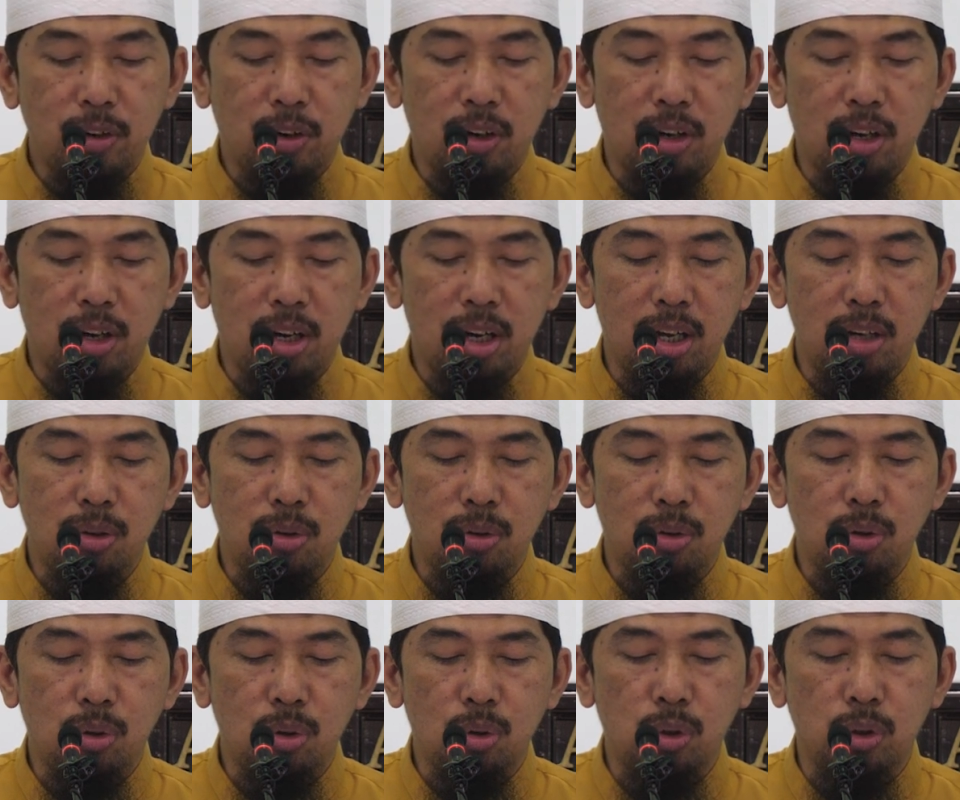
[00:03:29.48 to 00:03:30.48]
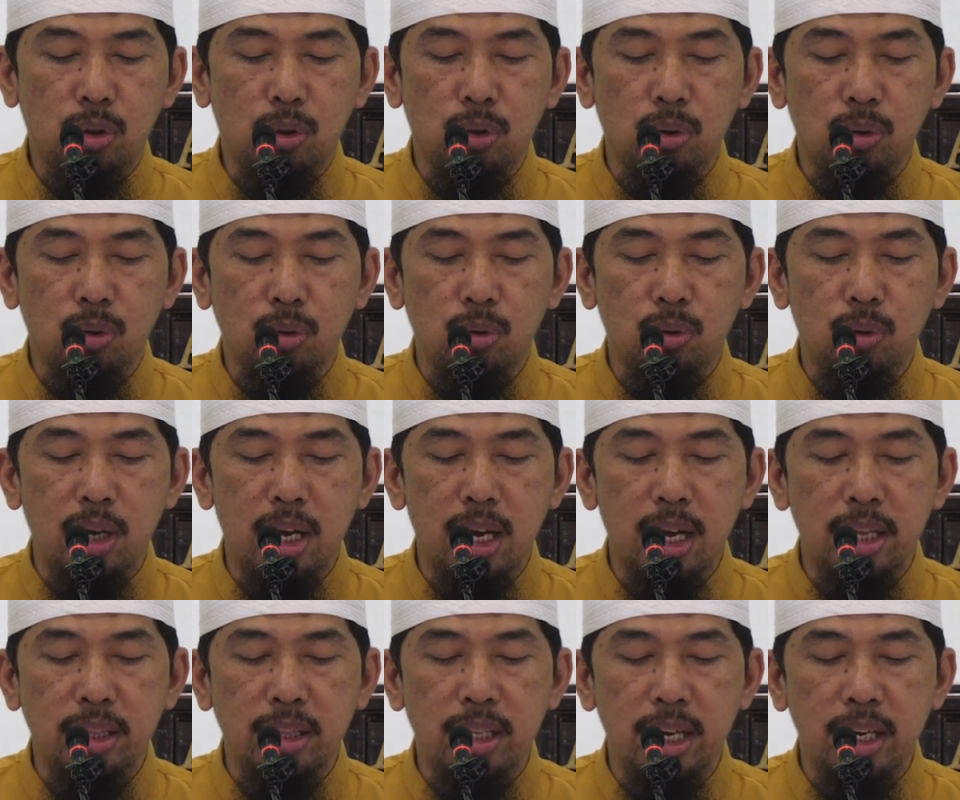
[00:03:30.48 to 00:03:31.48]
Fayuqalu utruku
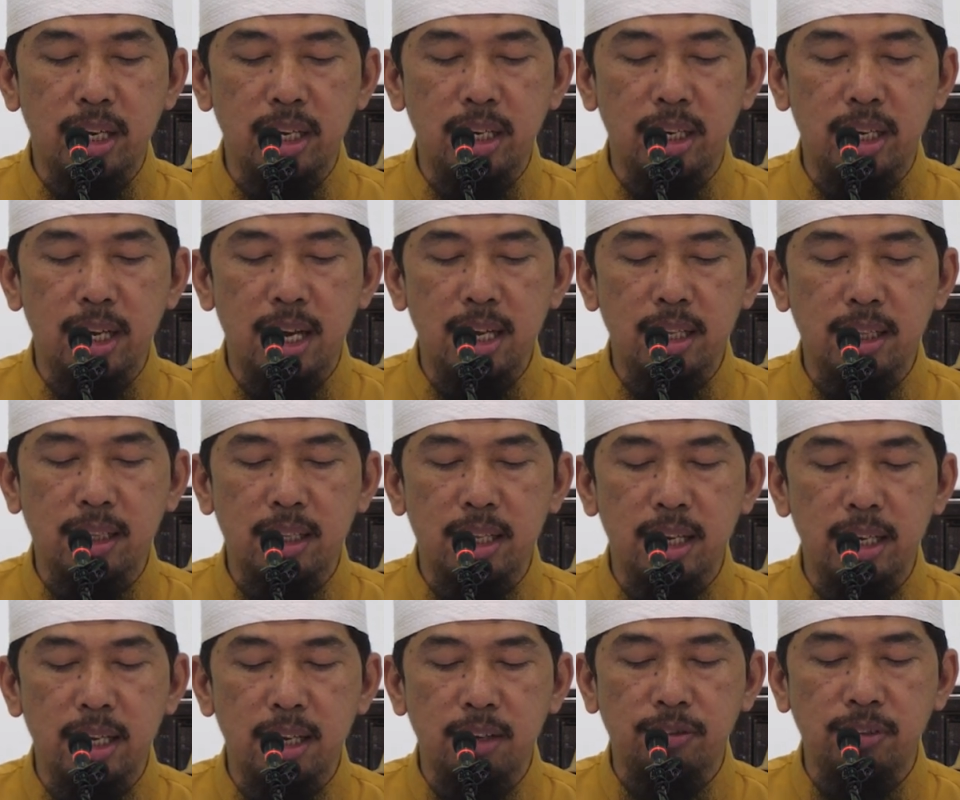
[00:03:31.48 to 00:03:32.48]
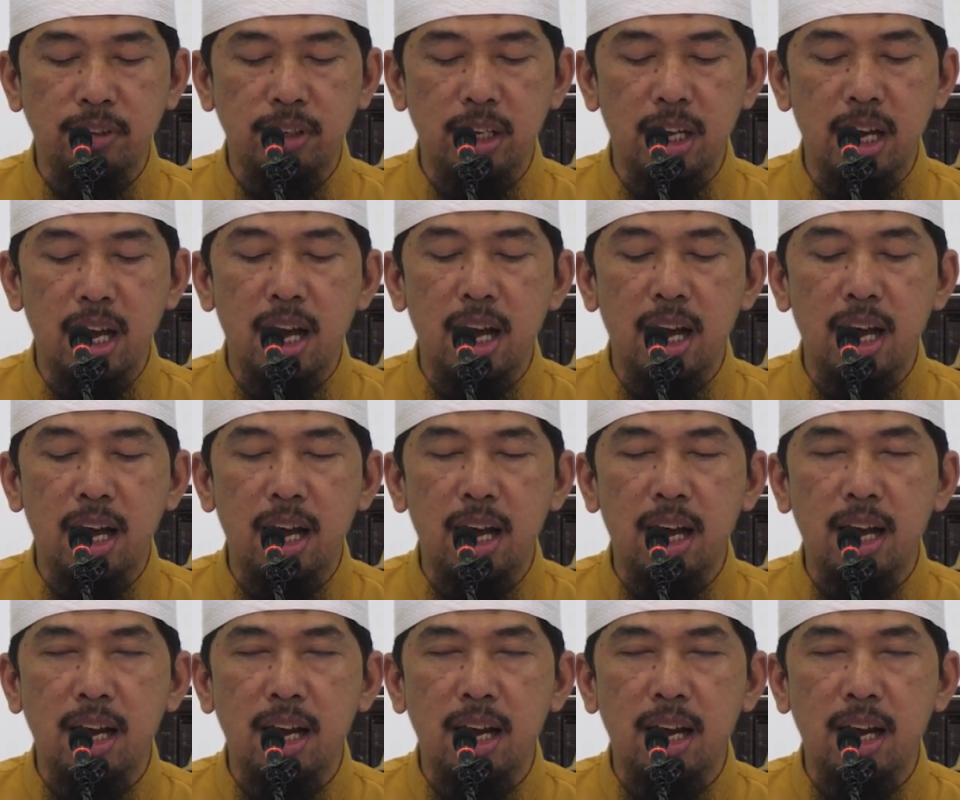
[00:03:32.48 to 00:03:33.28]
hadaini hatta yafi'a.